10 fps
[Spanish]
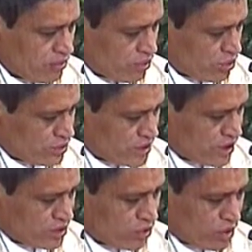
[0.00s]
unos
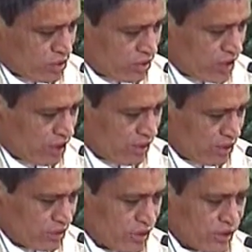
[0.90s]
tres, cuatro, y le
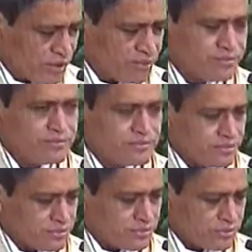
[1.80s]
abandonan.
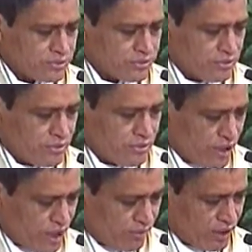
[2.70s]

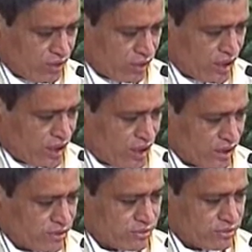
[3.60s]
Le abandonan a él.